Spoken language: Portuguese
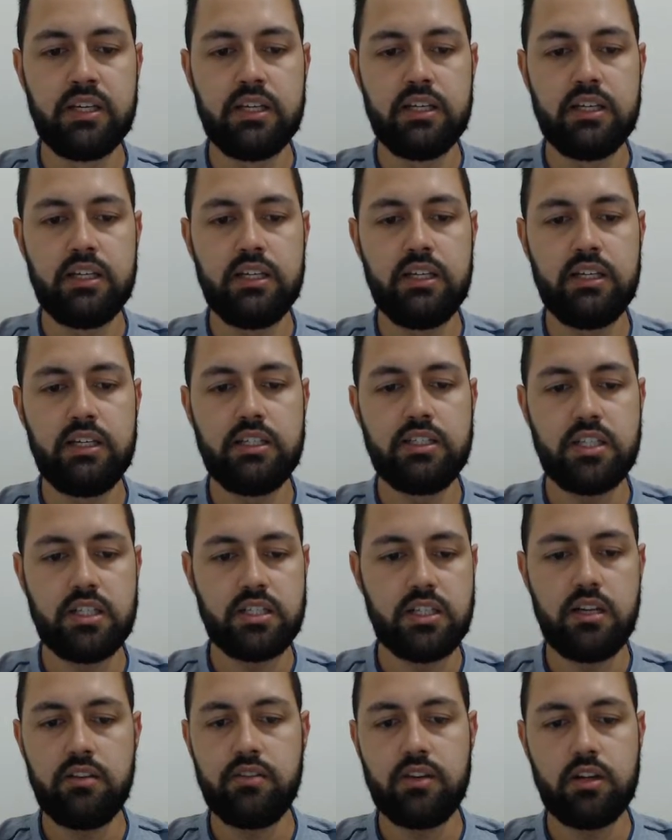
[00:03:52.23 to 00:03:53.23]
e já já
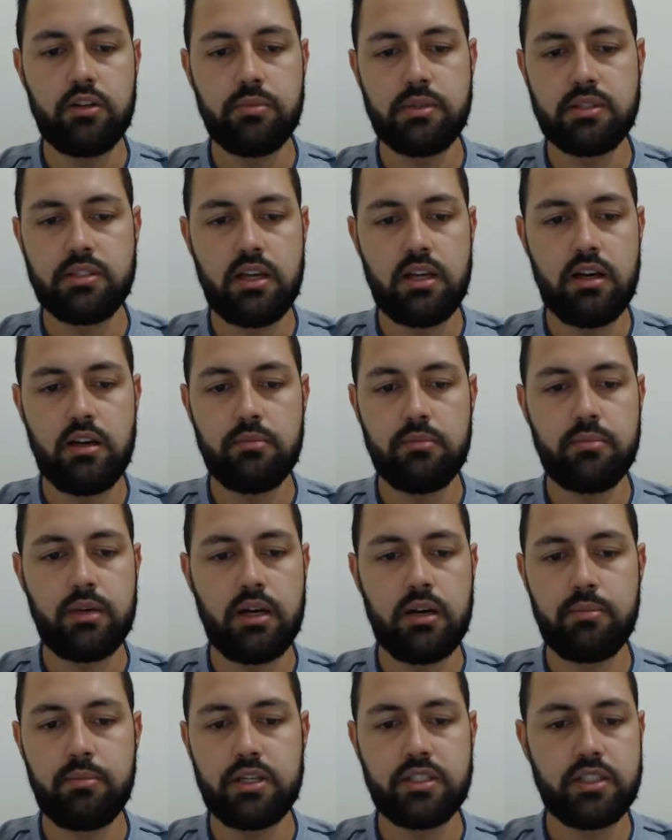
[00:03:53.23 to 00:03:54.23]
ele vai começar a
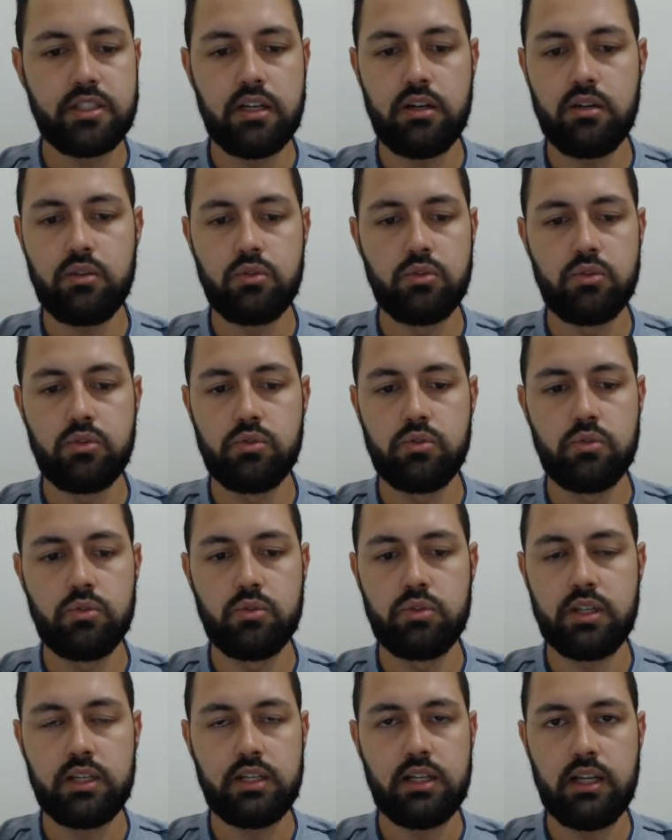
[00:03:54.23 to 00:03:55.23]
baixar o, o,
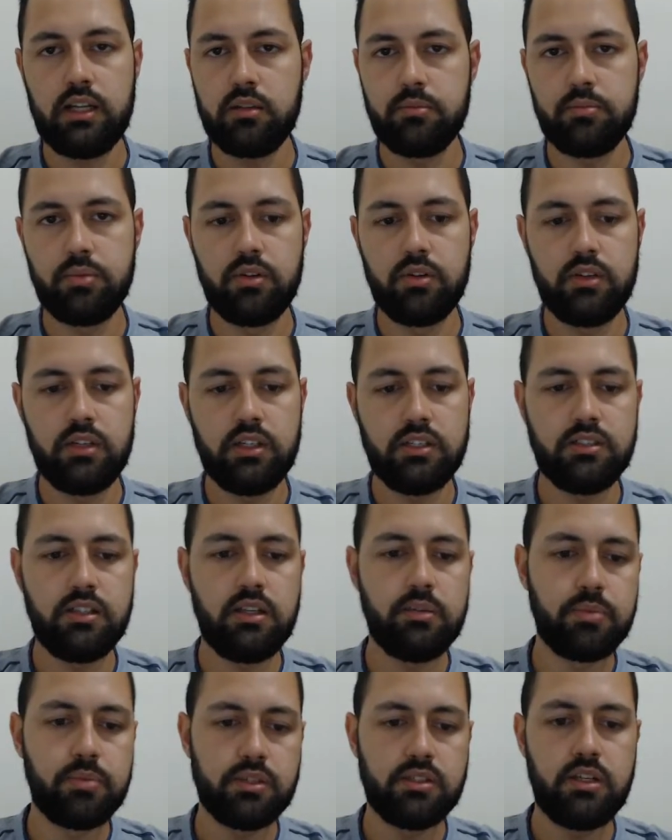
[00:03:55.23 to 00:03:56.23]
teclado em polonês e
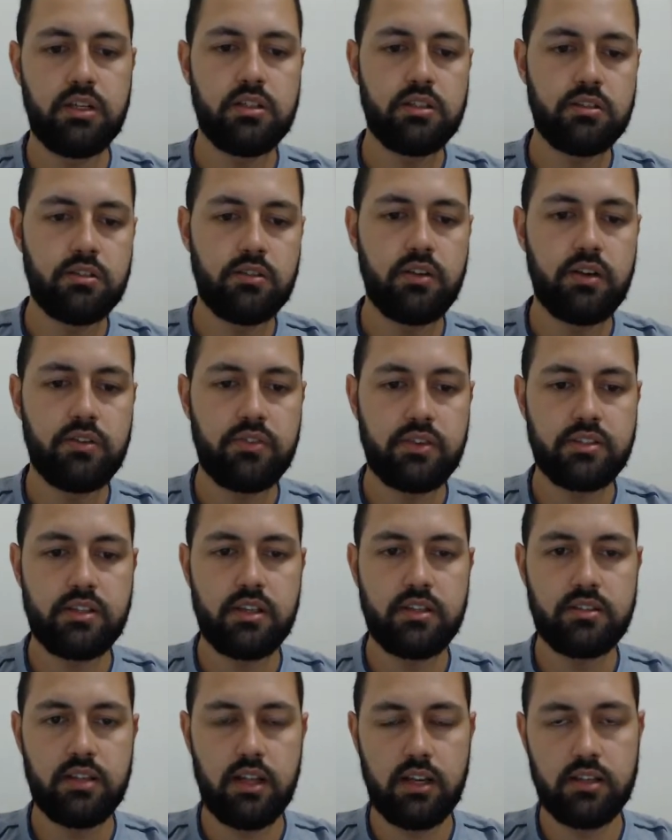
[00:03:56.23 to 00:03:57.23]
depois ele já vai fazer a
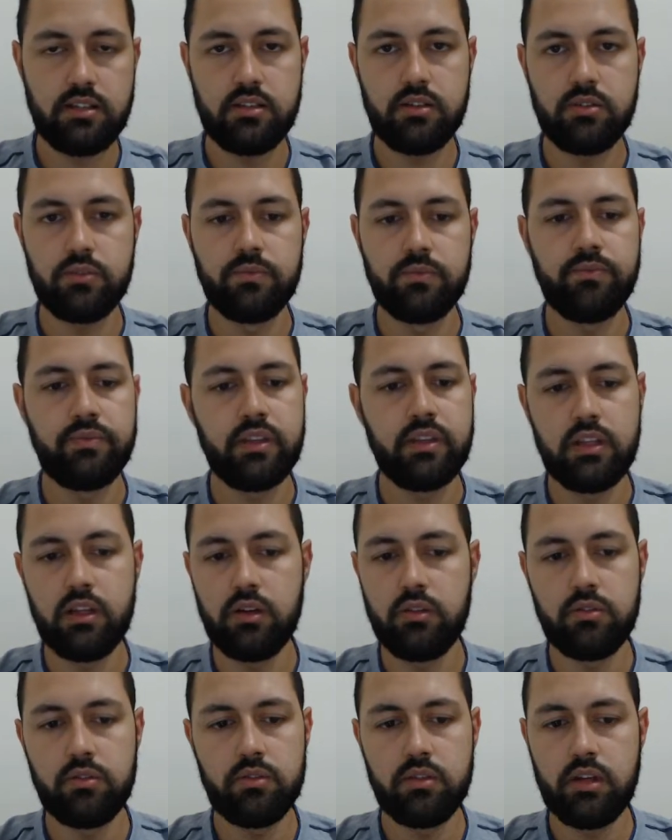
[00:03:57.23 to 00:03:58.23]
instalação.
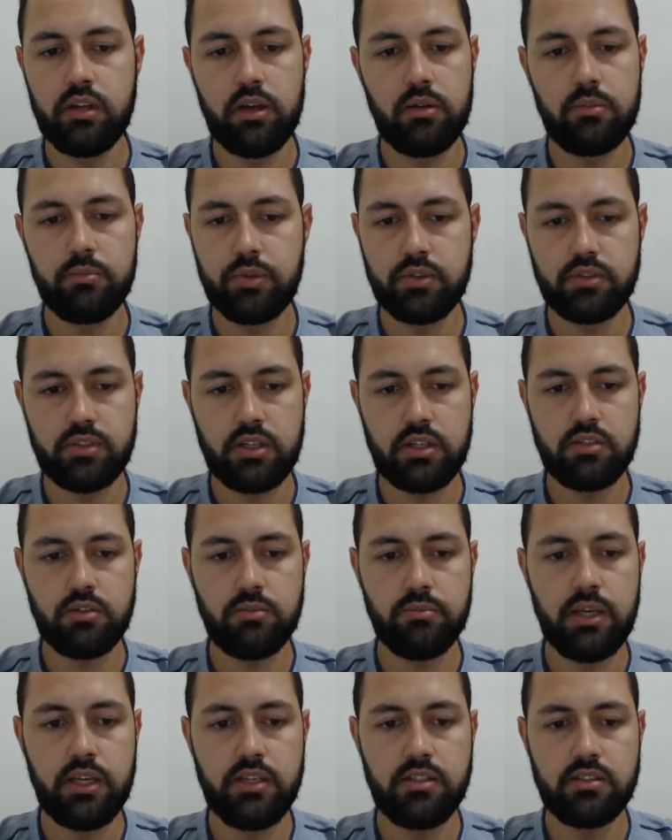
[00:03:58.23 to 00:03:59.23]
Então, é um processo
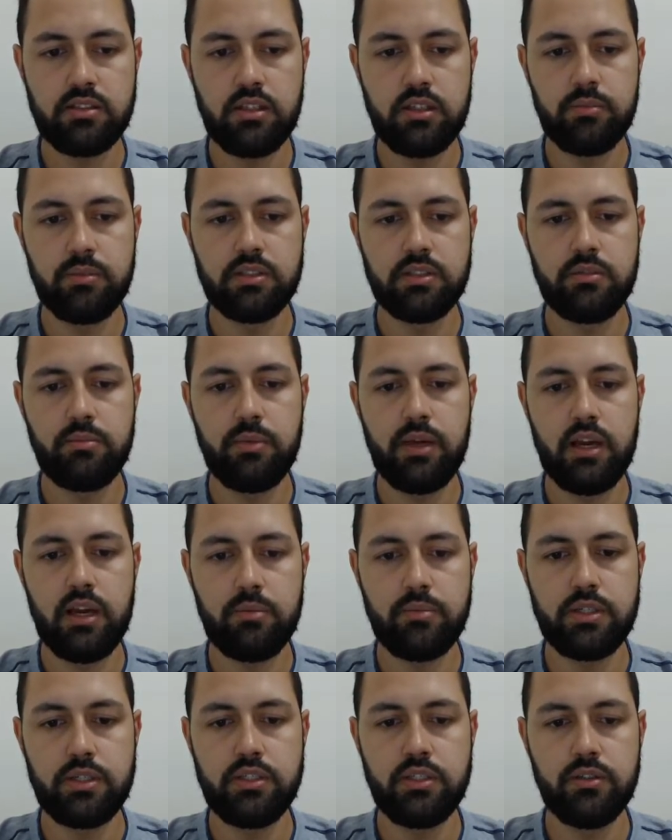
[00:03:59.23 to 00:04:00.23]
bem simples e bem
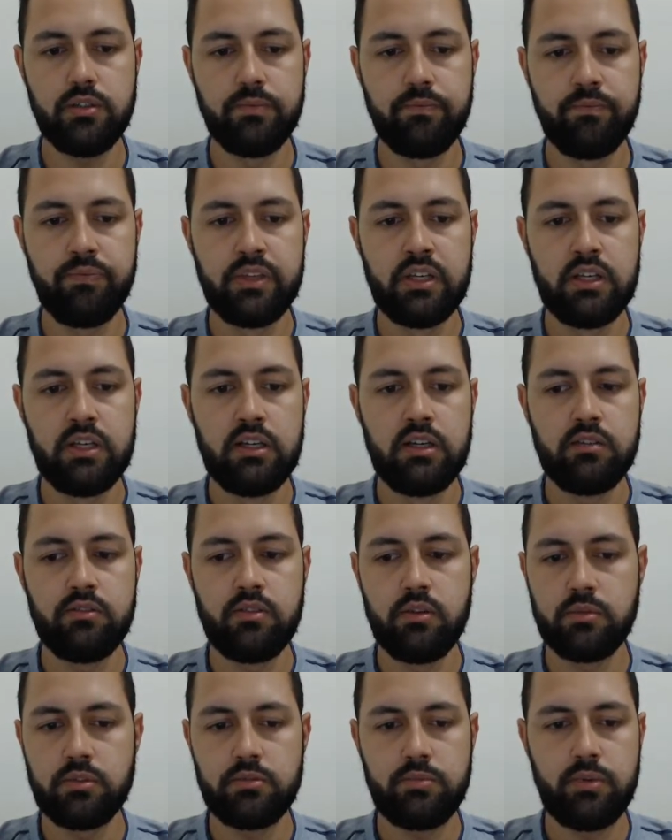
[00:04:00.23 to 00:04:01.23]
rapidinho.
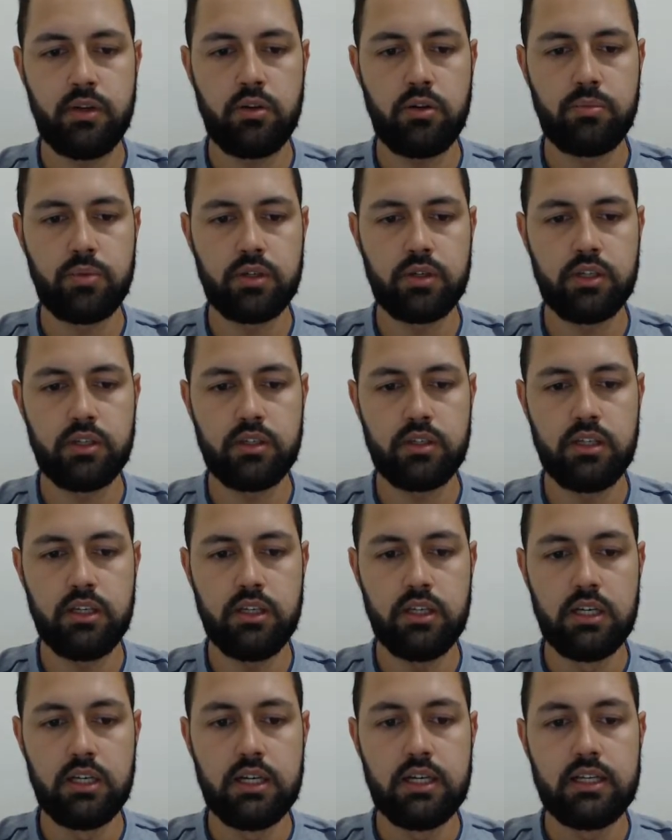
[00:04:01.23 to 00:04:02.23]
Vamos esperar um pouquinho aqui.
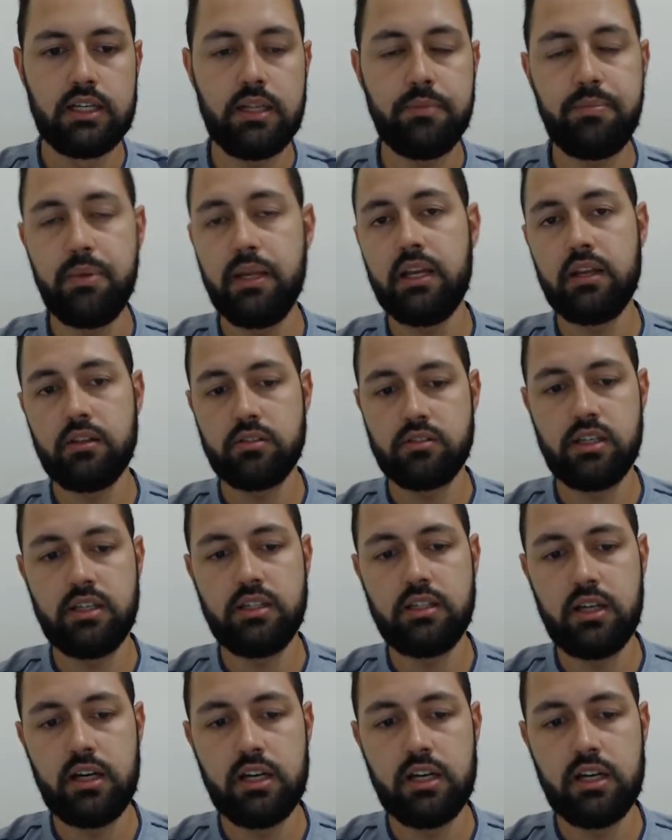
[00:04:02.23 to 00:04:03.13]
Dependendo, se a internet